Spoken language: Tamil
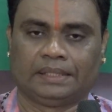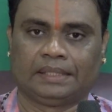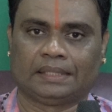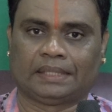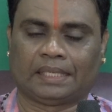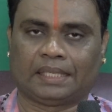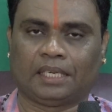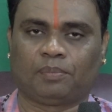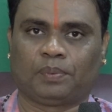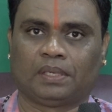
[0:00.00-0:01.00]
இந்த
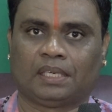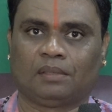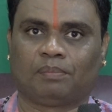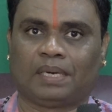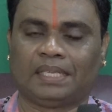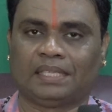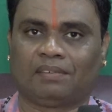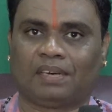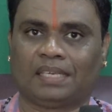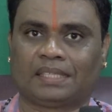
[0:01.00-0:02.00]
சர்க்கரை பொங்கல் மனித
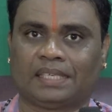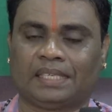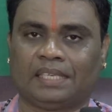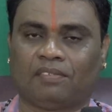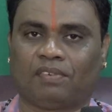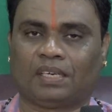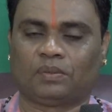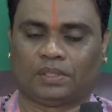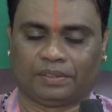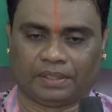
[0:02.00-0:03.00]
வாழ்க்கைக்கு எவ்வாறு
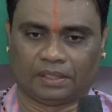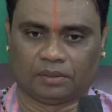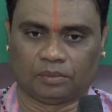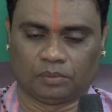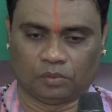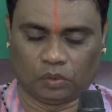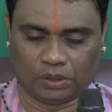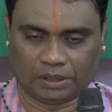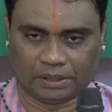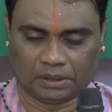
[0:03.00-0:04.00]
உதவுகிறது
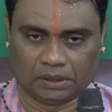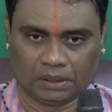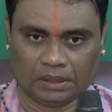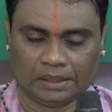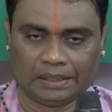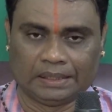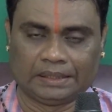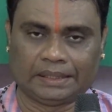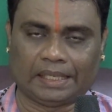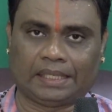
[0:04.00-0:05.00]
ஒன்று
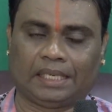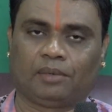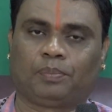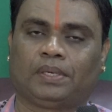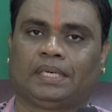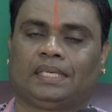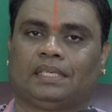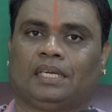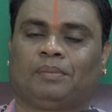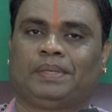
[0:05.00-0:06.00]
சர்க்கரை பொங்கல்
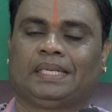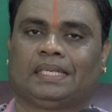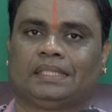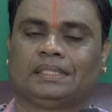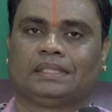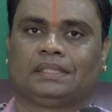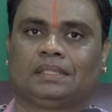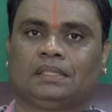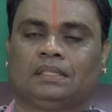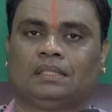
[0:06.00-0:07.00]
அப்படிங்கிறது
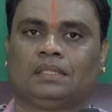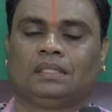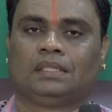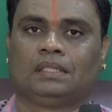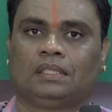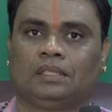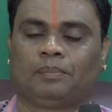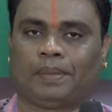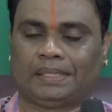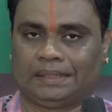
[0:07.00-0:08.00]

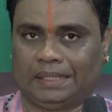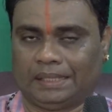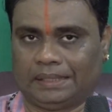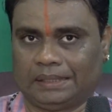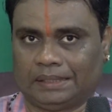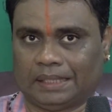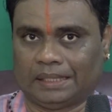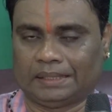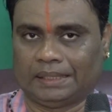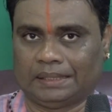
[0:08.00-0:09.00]
பச்சரிசி
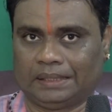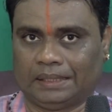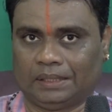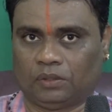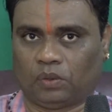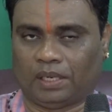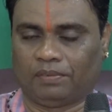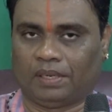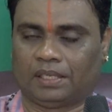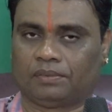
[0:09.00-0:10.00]
சாதத்தை சிறிது
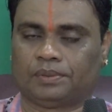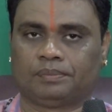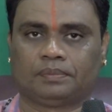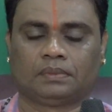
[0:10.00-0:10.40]
குறைவாகவும்